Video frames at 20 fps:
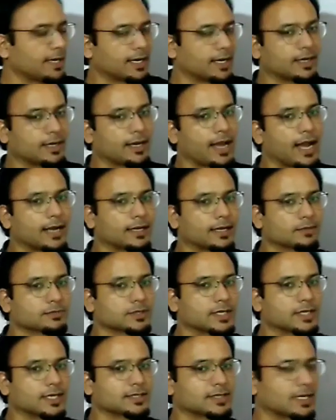के अगर
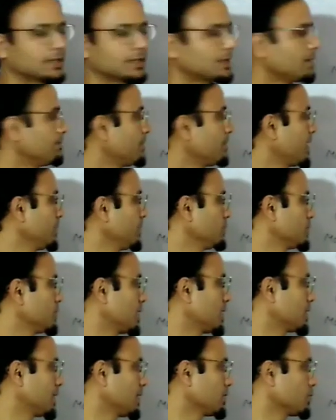एटम्स एक साथ कंबाइन हो
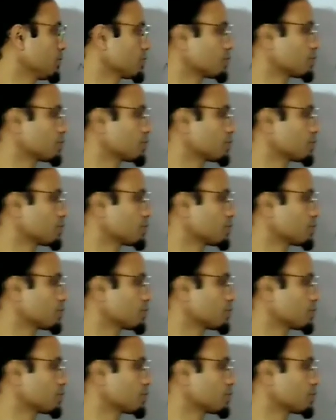जाते हैं तो